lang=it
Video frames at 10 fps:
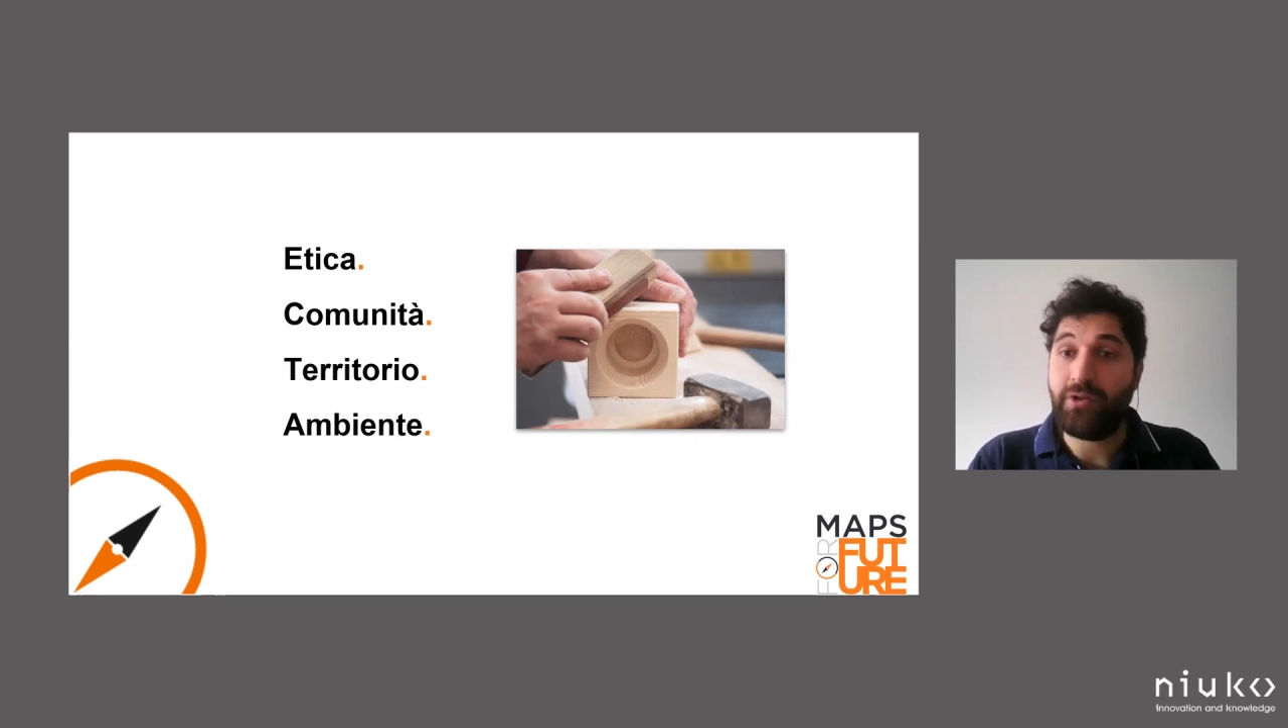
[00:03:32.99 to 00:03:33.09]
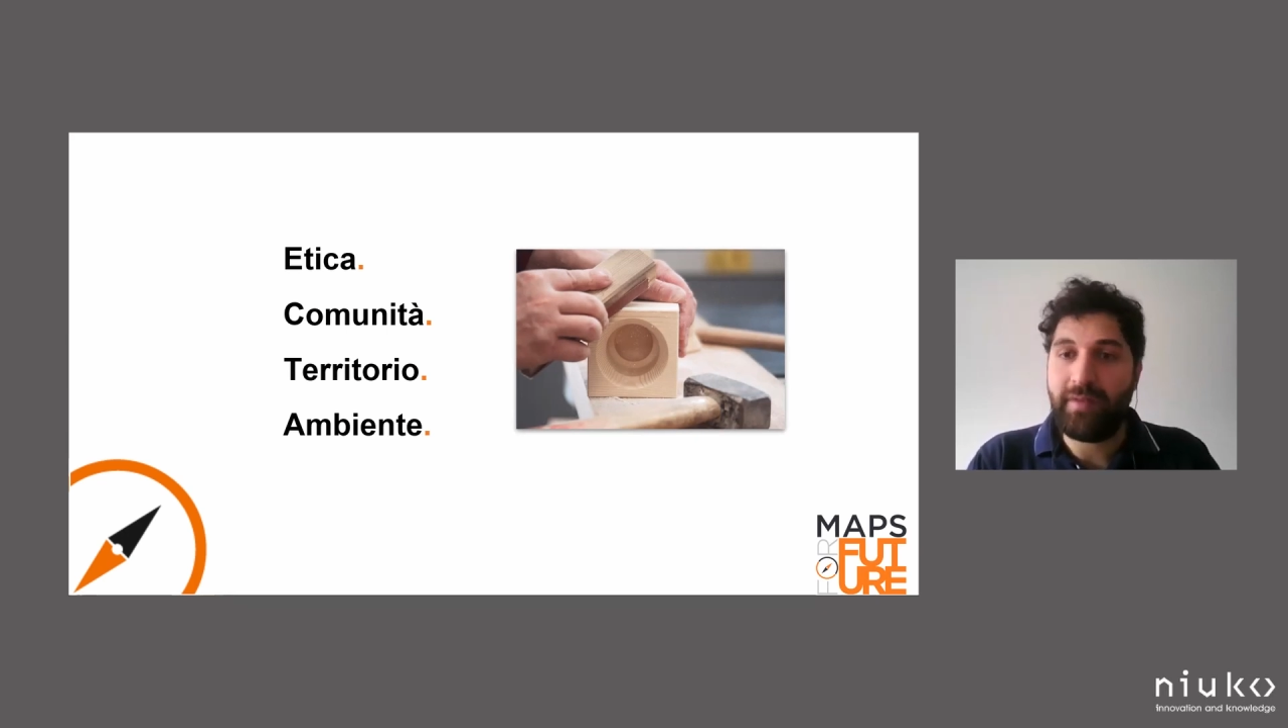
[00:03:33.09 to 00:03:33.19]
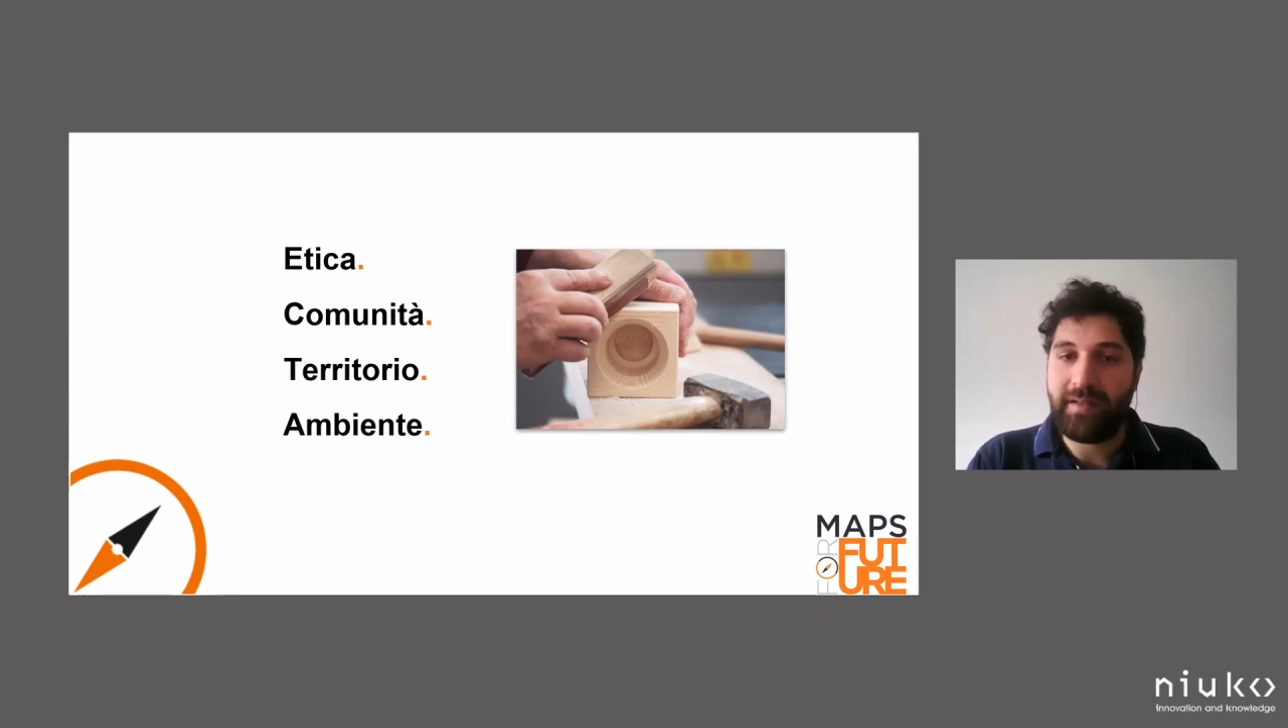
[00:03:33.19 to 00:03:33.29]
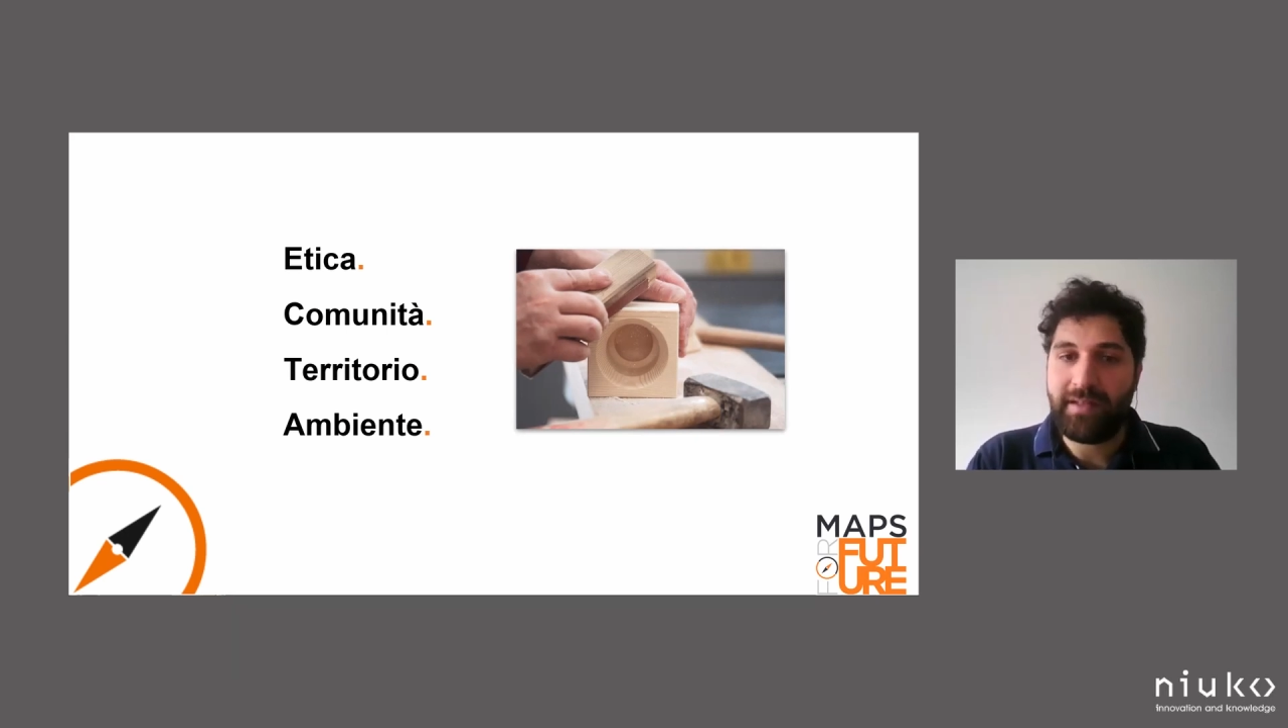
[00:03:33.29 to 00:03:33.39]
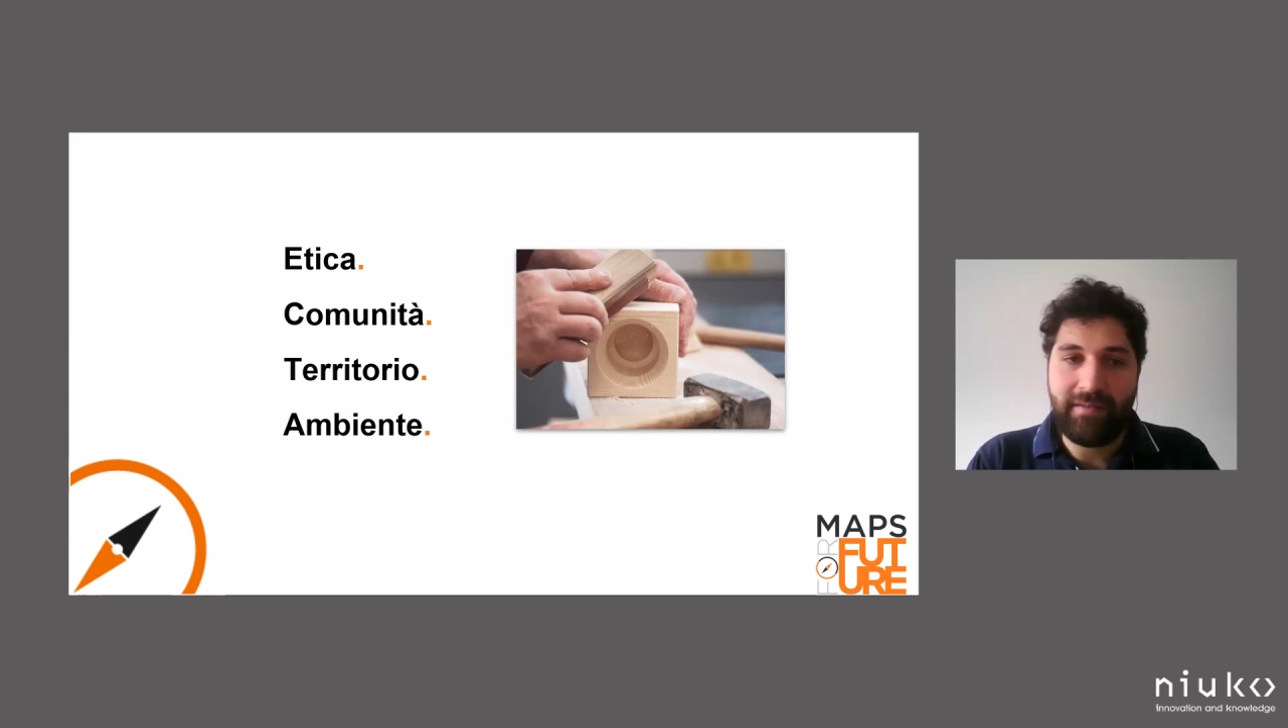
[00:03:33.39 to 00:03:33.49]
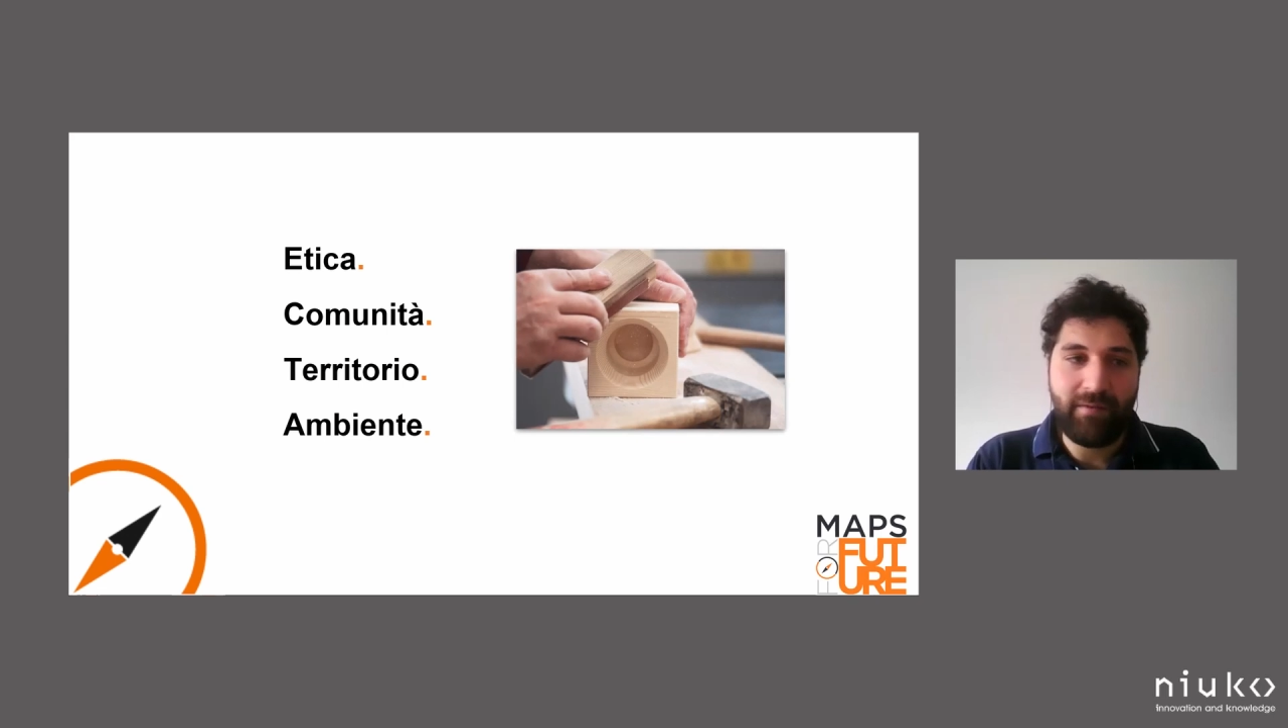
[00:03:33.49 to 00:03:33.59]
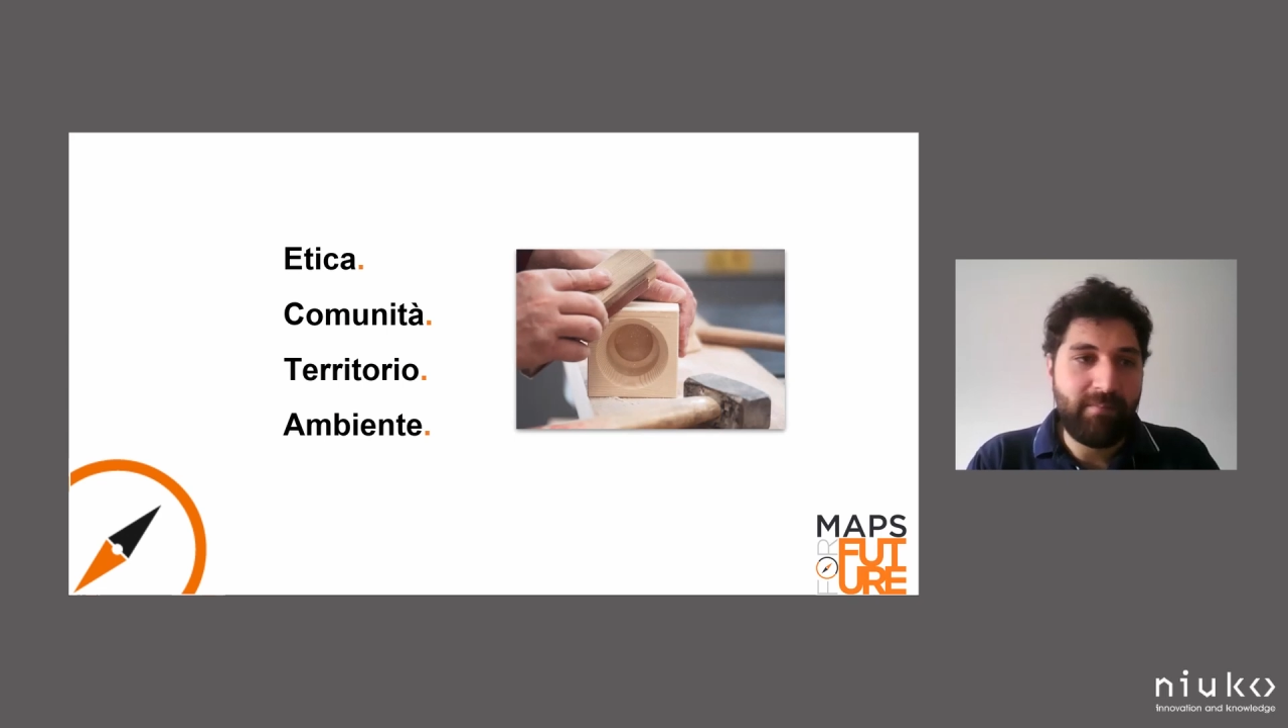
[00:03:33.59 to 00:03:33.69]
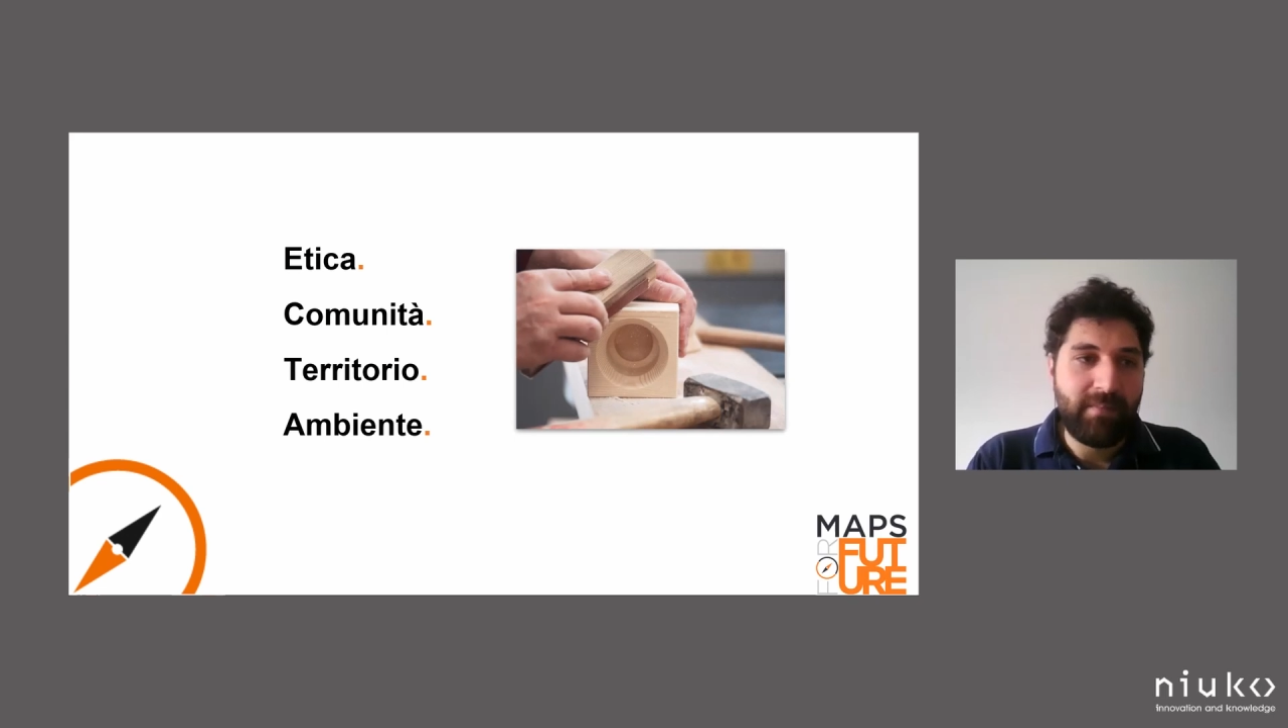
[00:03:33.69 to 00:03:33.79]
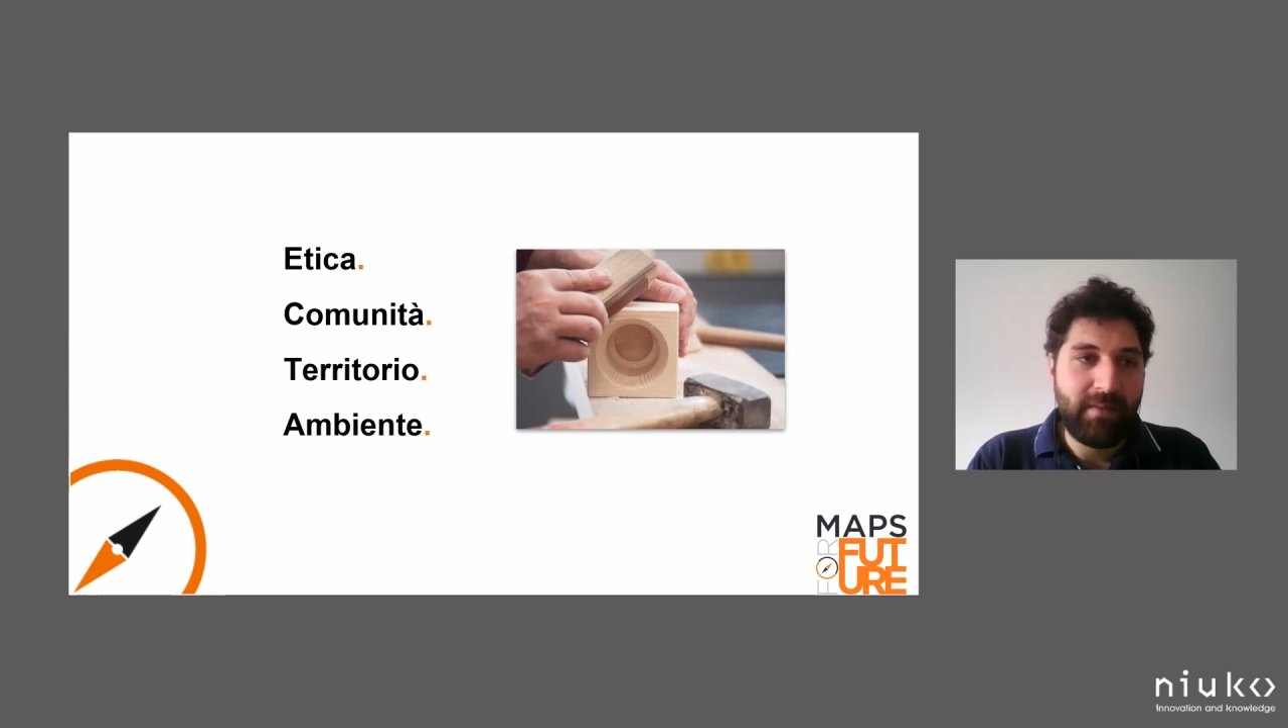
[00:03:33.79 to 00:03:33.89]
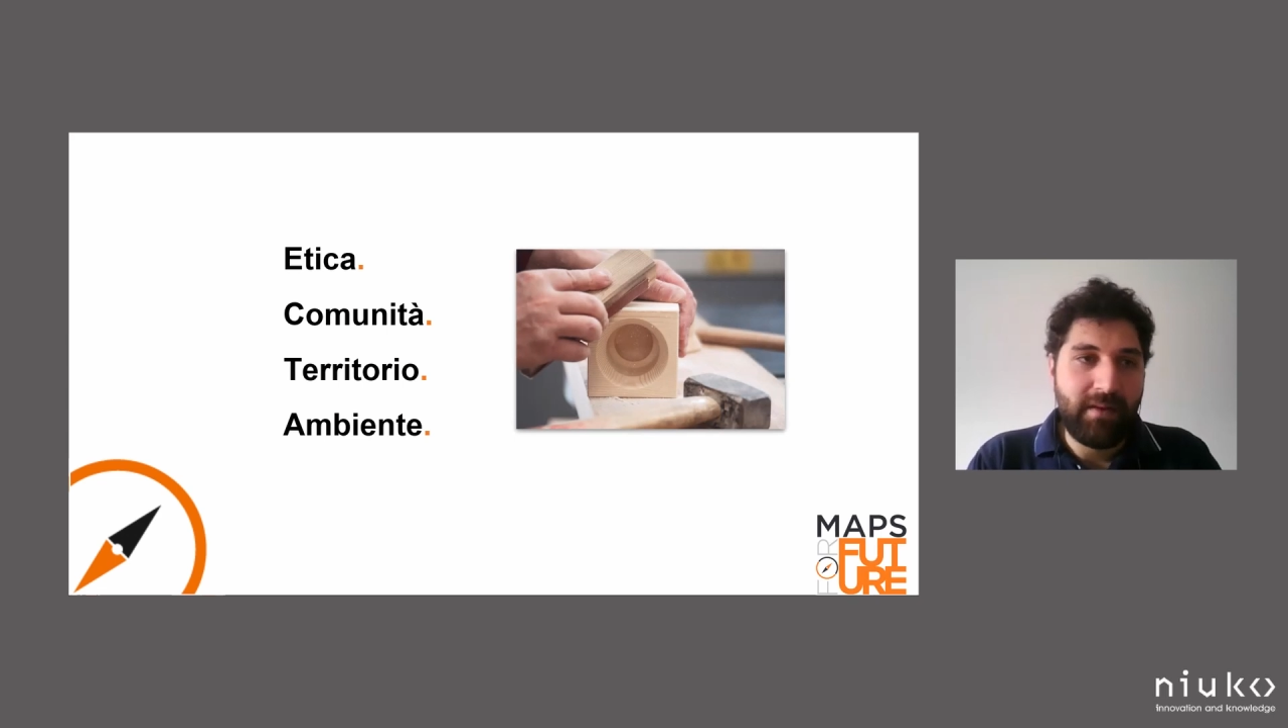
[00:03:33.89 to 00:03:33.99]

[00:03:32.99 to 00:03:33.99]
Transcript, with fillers: innovativo,